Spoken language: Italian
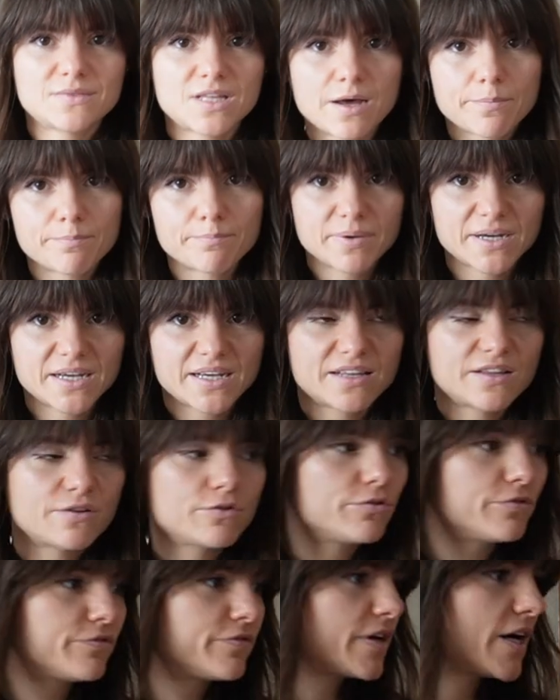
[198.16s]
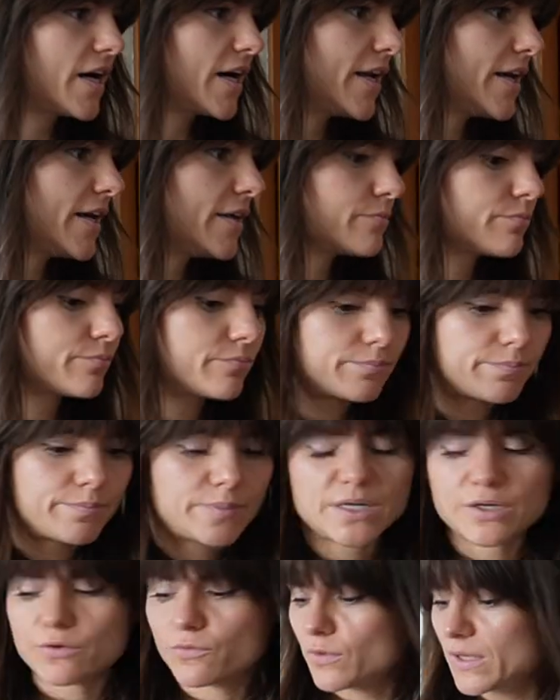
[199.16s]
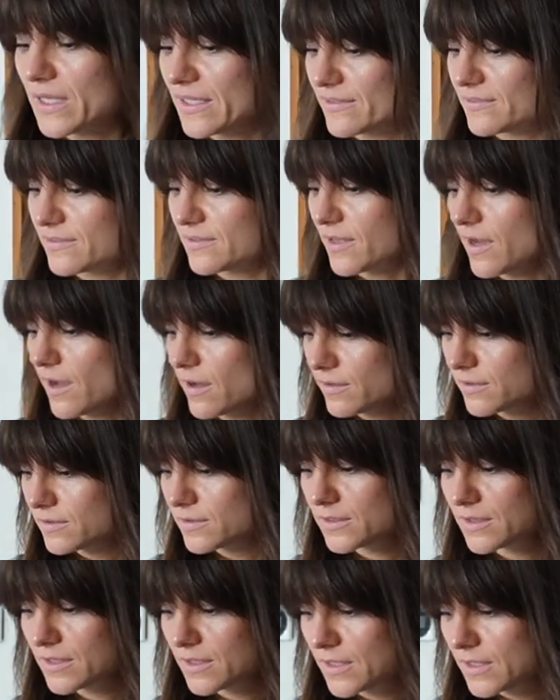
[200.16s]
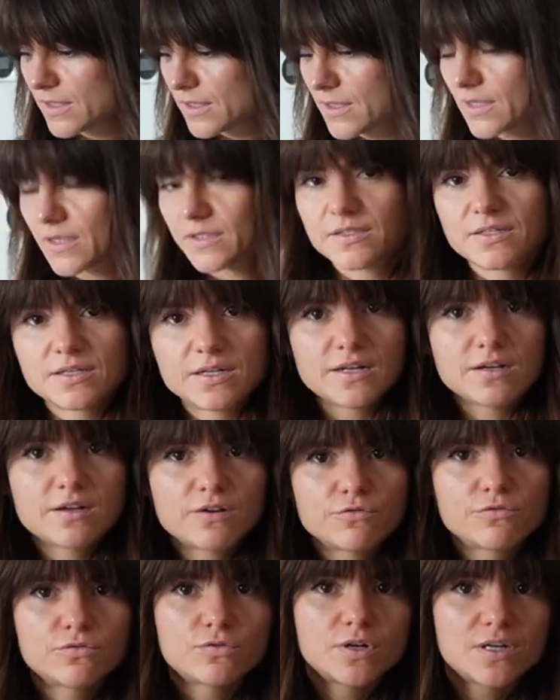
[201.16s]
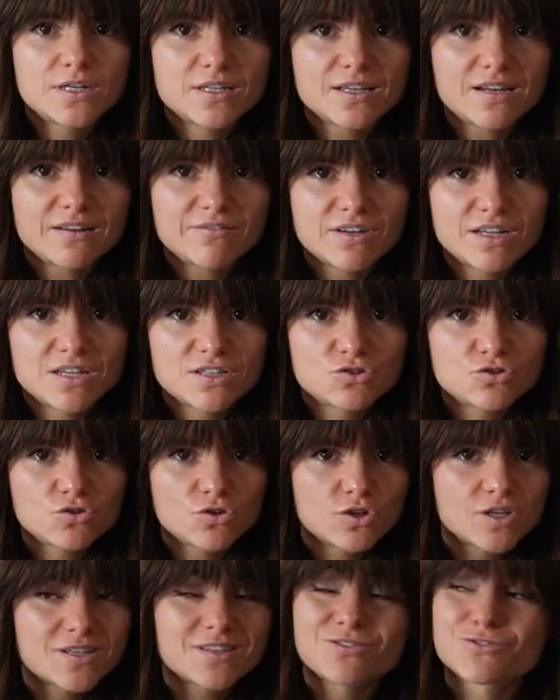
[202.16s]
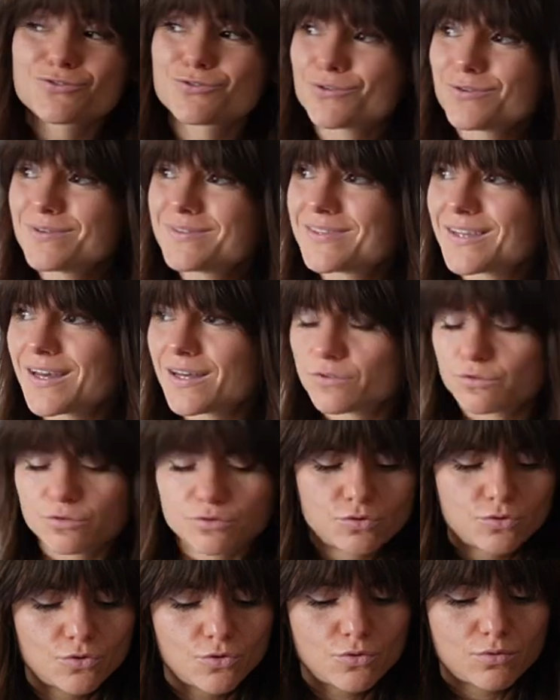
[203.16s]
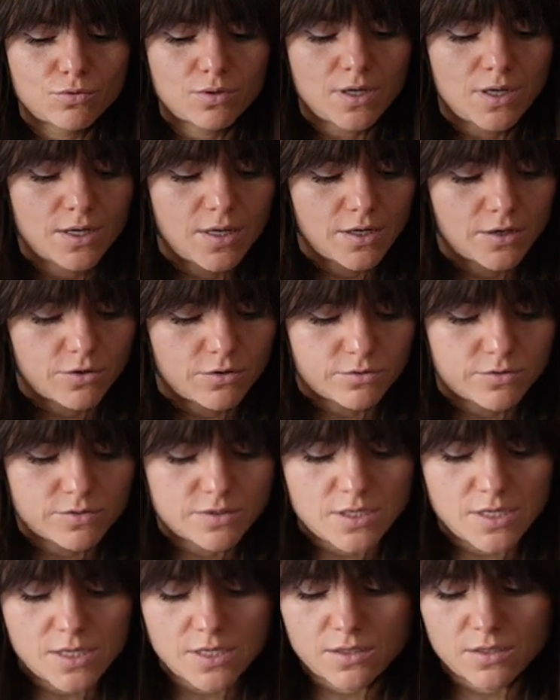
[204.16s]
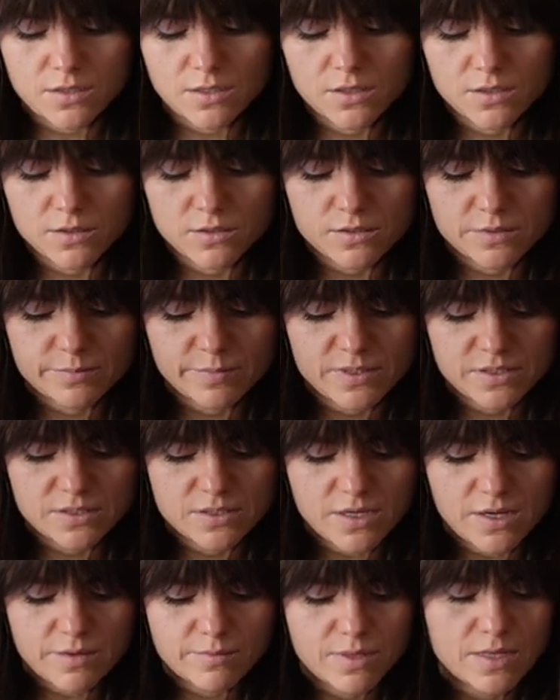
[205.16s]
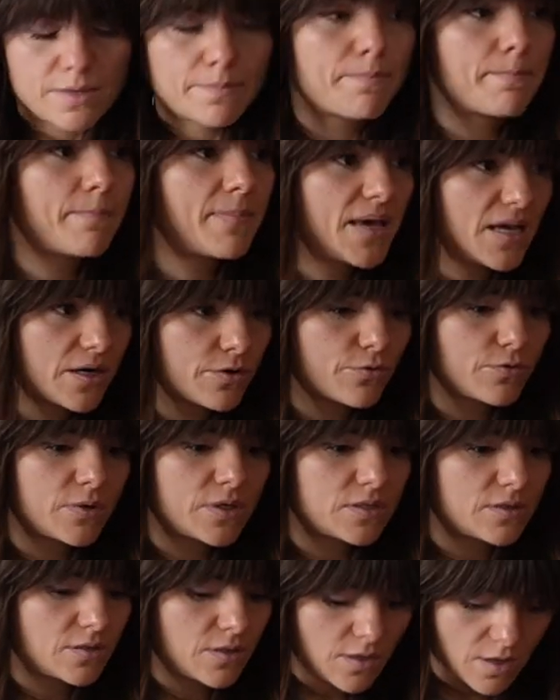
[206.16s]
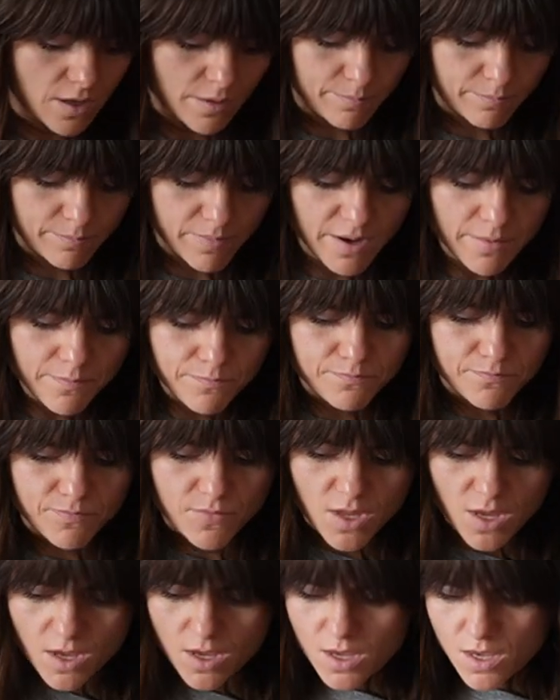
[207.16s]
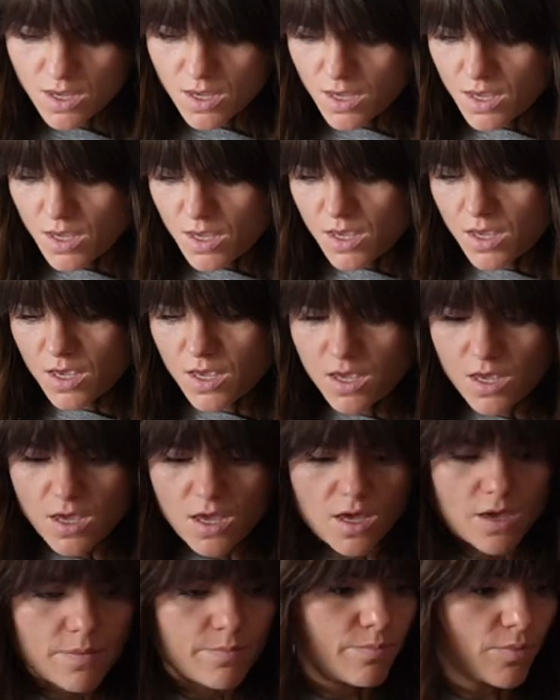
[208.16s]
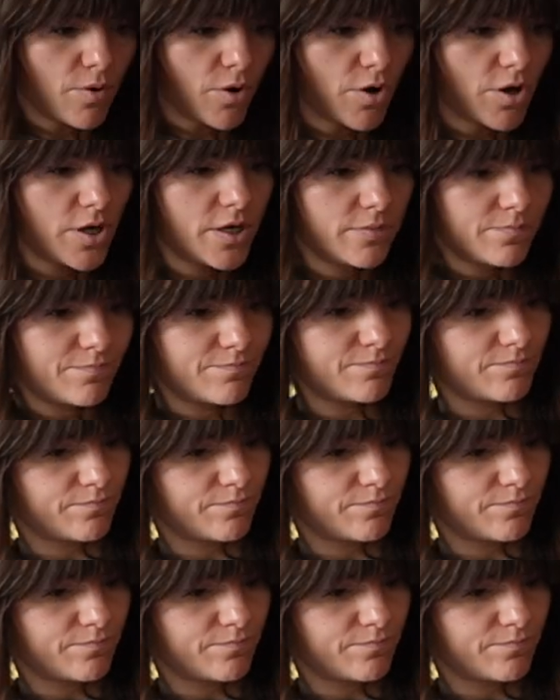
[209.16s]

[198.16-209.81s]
tappa che devo fare per questa tirerò fuori dal valigione soltanto le cose indispensabili per questa tappa e poi